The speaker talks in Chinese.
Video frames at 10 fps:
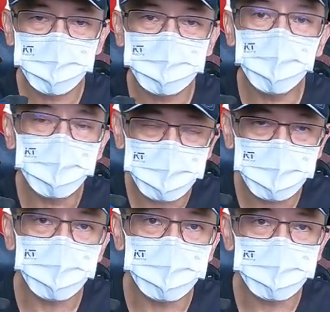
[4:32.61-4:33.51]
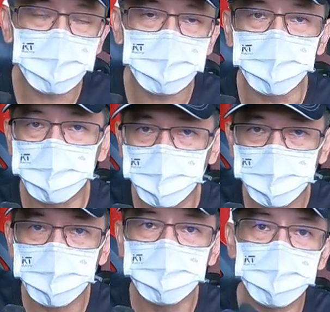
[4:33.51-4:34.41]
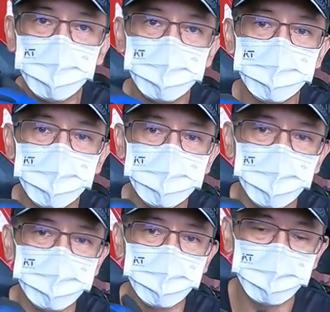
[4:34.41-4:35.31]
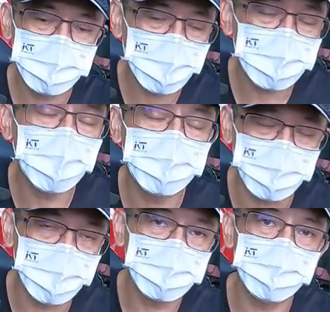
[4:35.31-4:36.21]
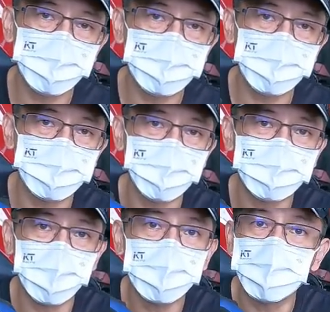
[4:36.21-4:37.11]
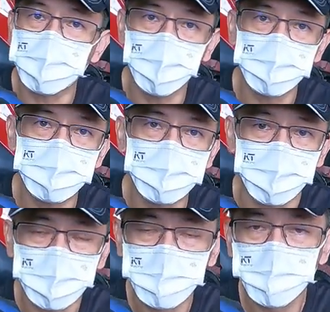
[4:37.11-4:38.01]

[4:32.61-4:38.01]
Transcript: 比较有经验的车友都会跟车主分享说，那倒不如一次就直接上可调式的，